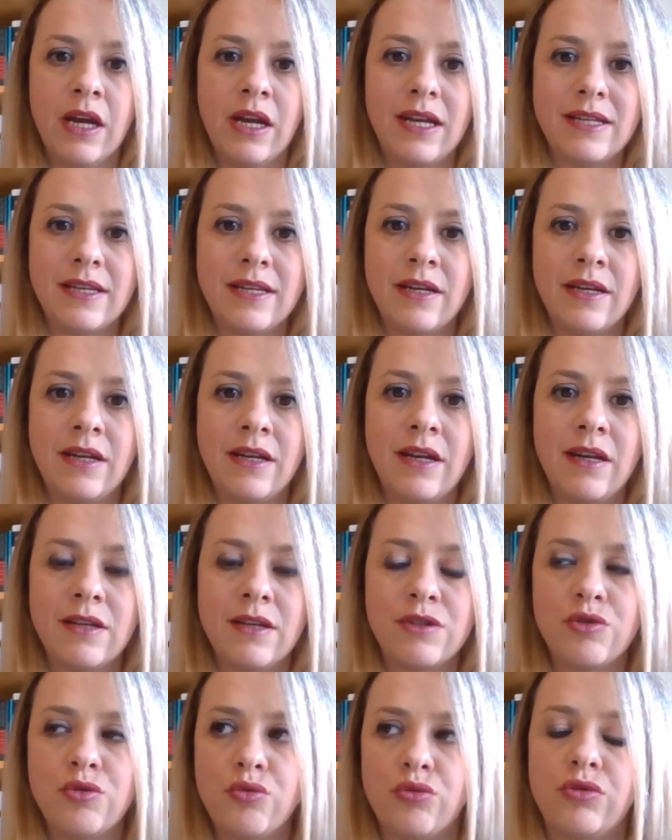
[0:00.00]
Eh, il
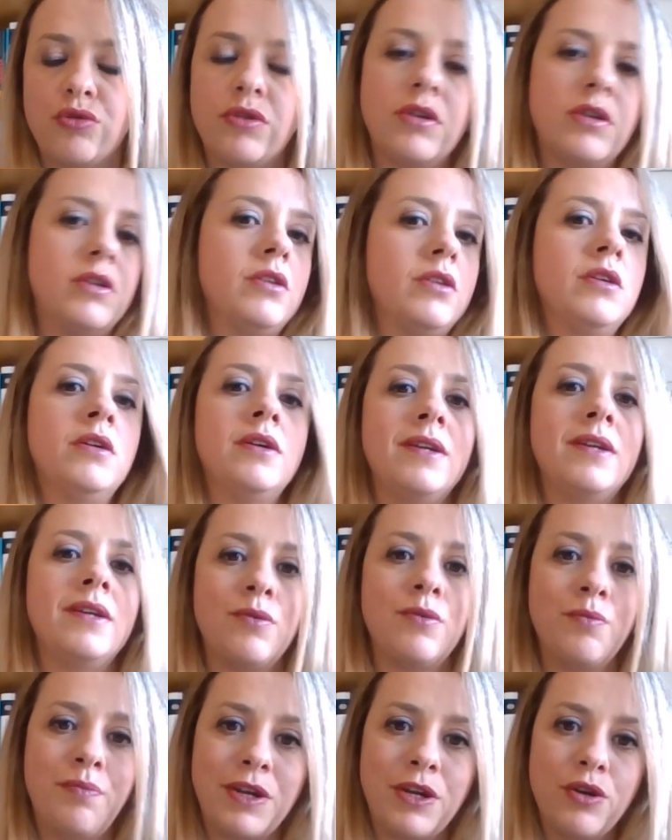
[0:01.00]
sud, eh,
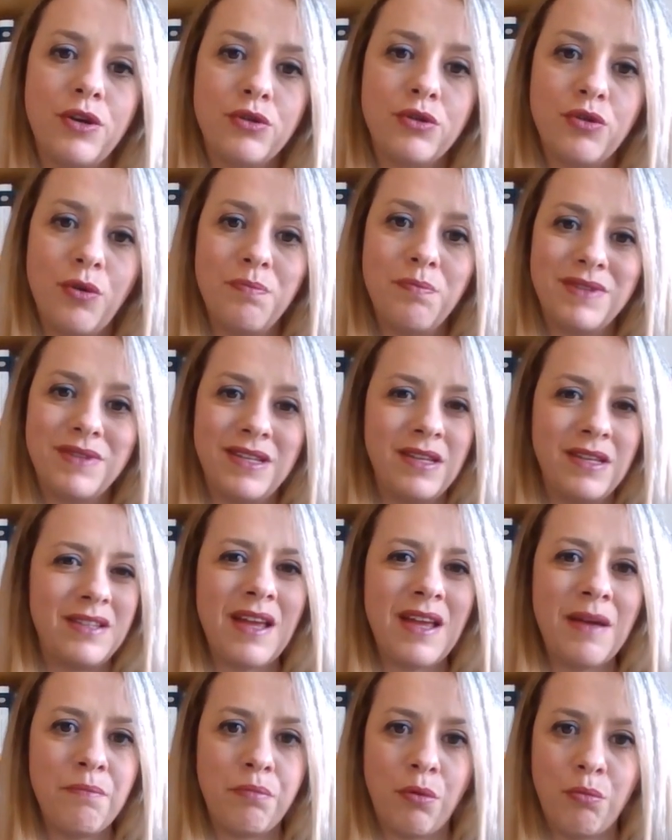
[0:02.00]
in un periodo di
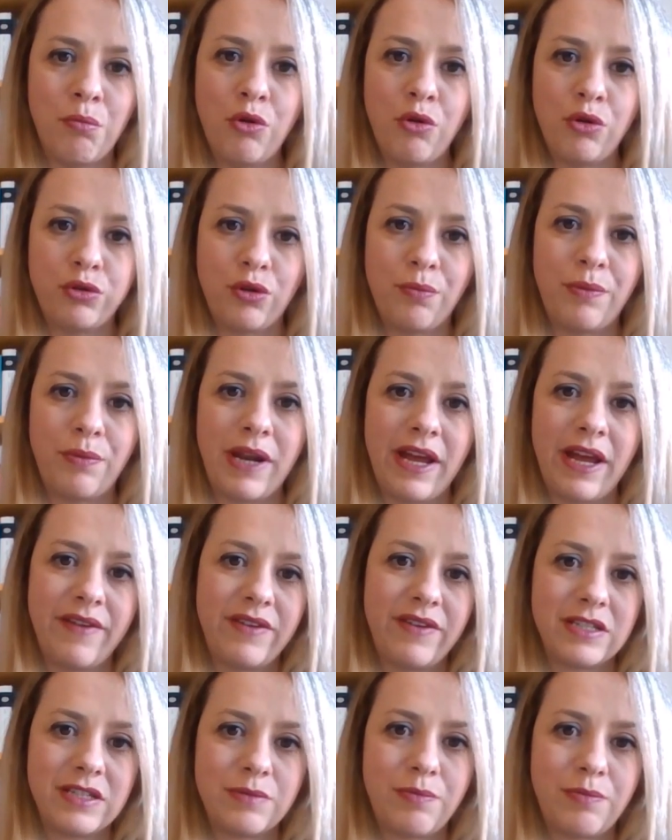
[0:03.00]
tempo molto
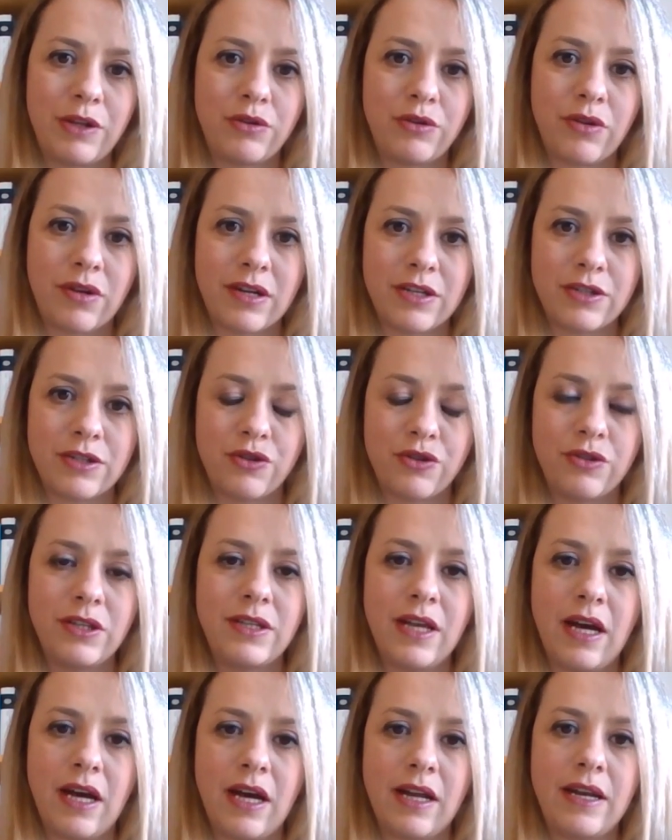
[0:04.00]
breve rispetto al resto
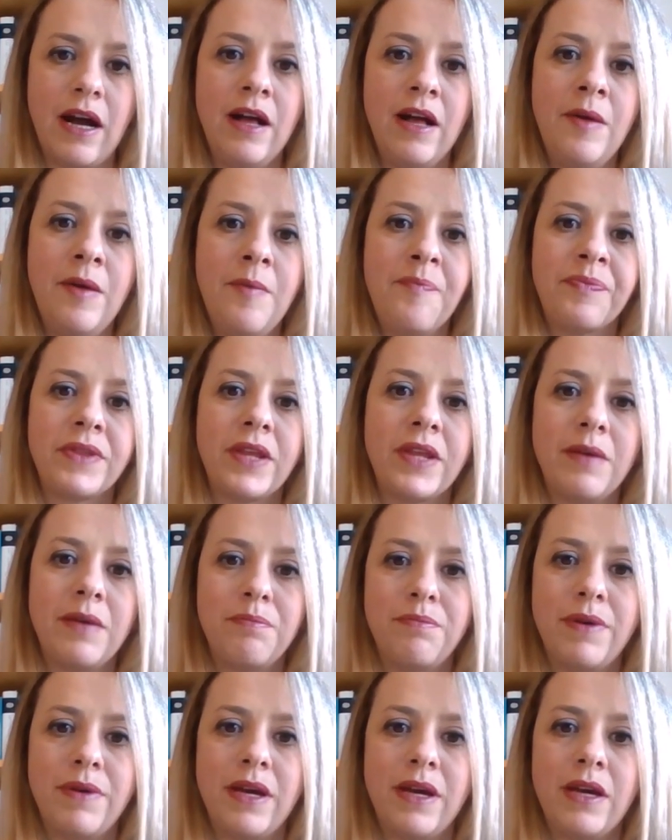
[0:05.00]
d'Italia,
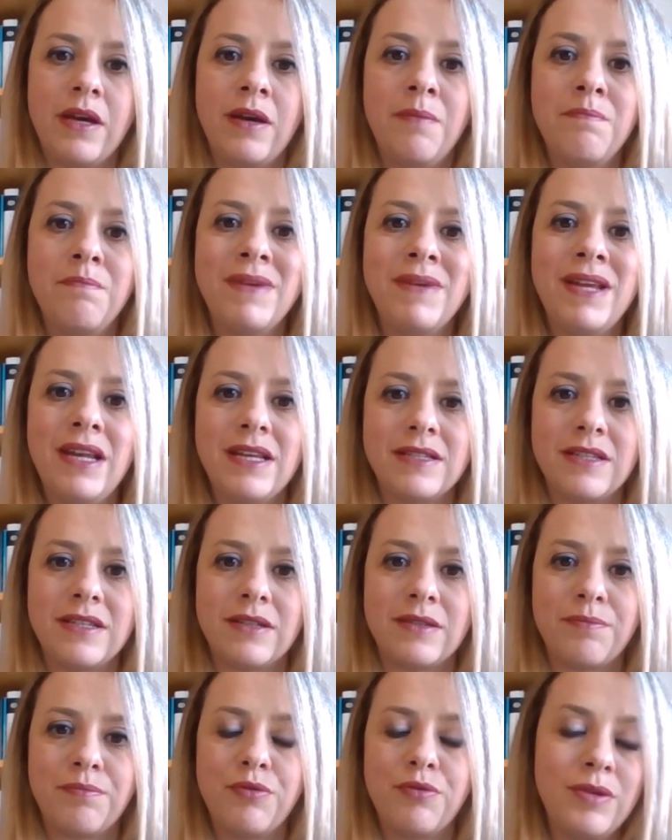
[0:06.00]
ebbe
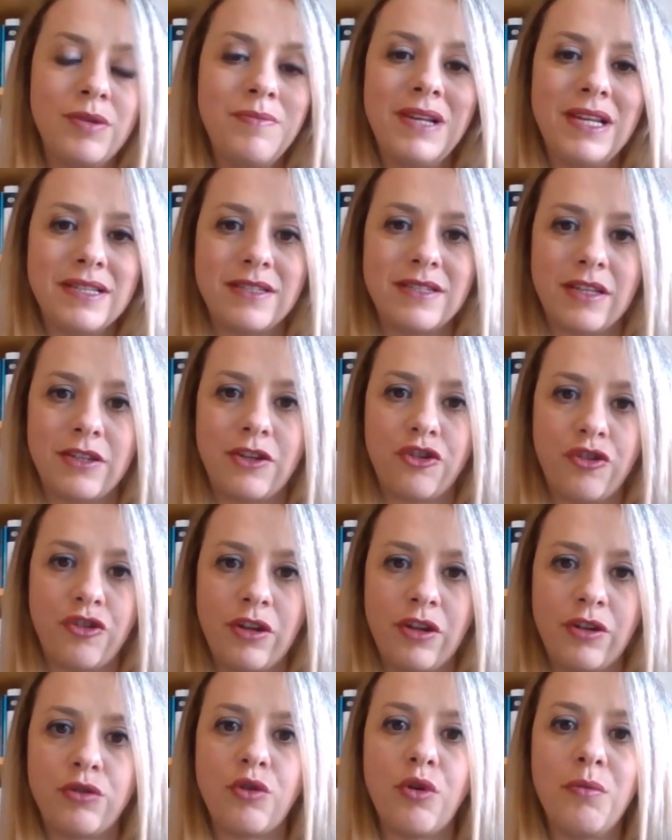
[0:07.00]
eh, più di
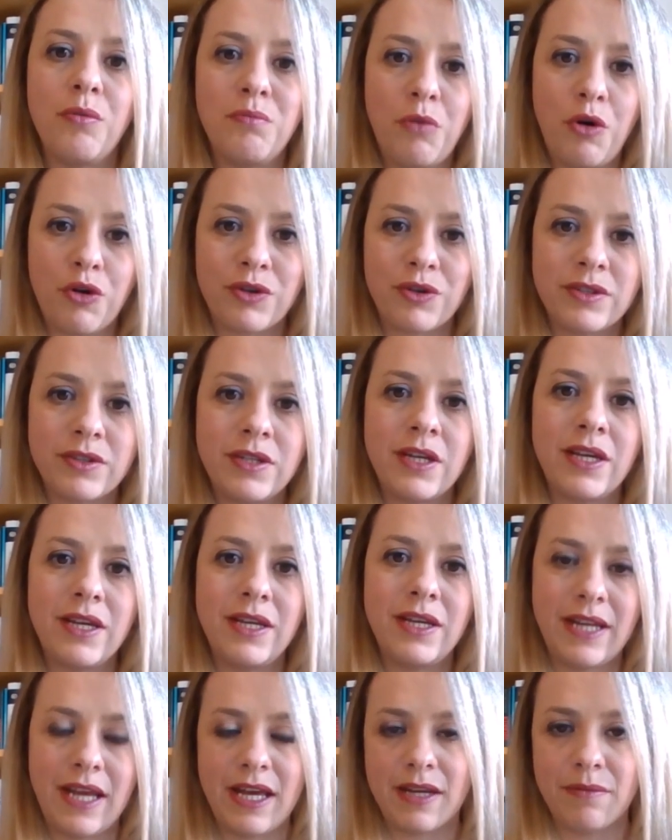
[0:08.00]
1700 morti
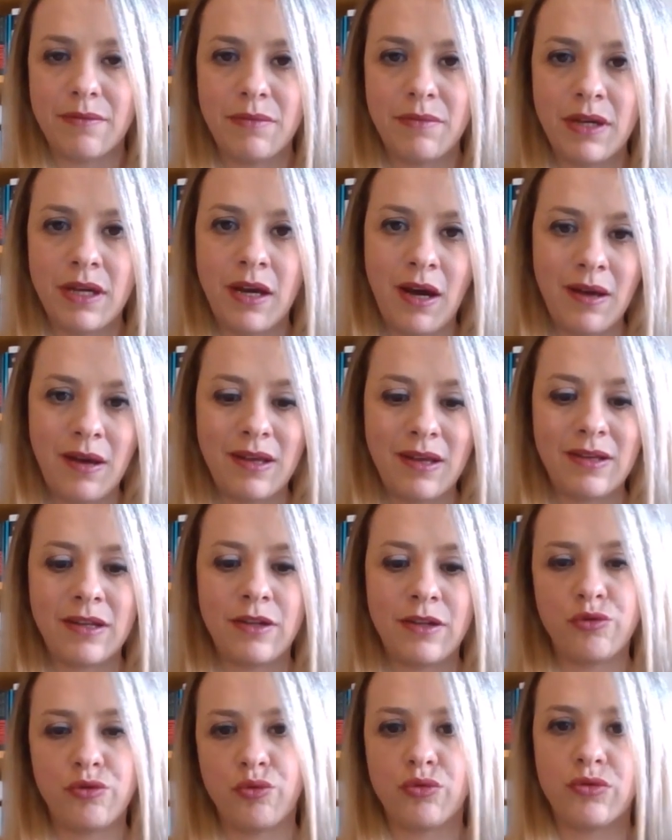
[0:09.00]
inermi,
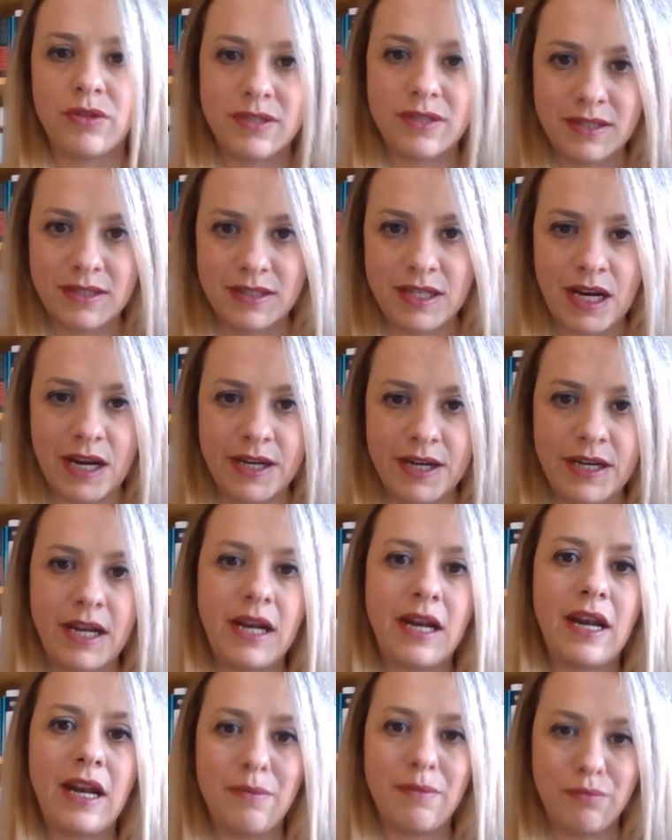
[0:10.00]
il sud
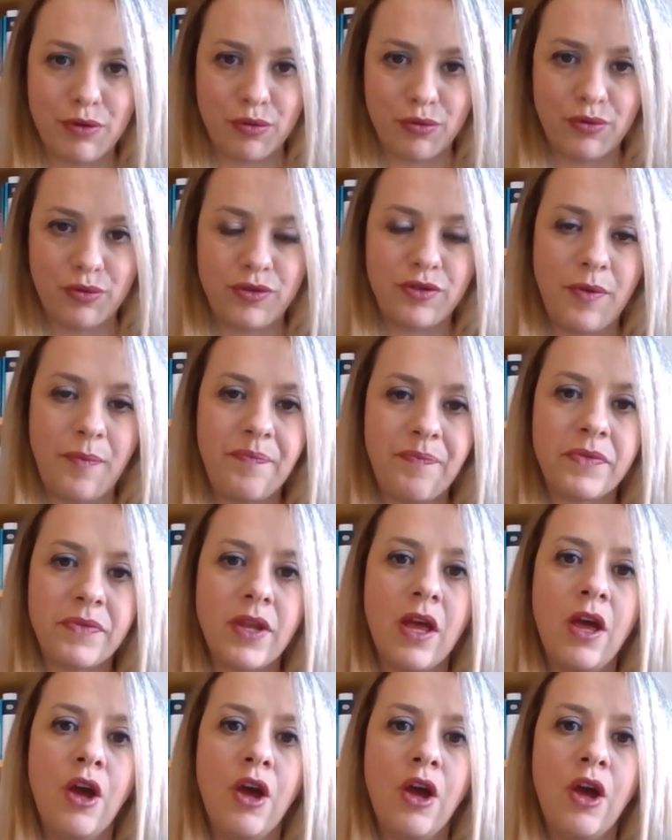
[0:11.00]
tranne l'Abruzzo